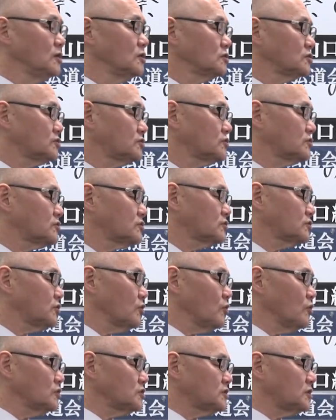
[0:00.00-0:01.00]
出
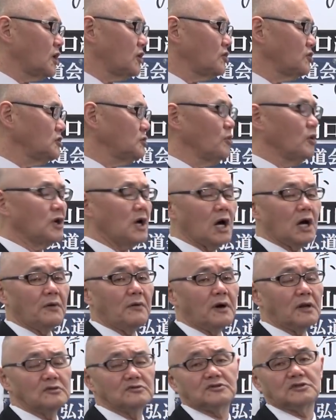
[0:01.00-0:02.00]
頭してるにもかか
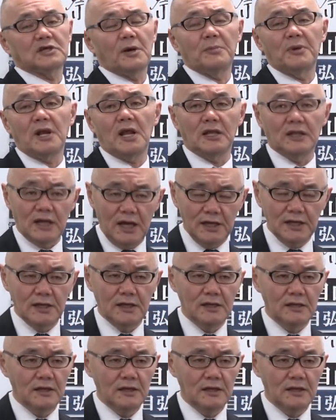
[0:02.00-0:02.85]
わらず喋らない、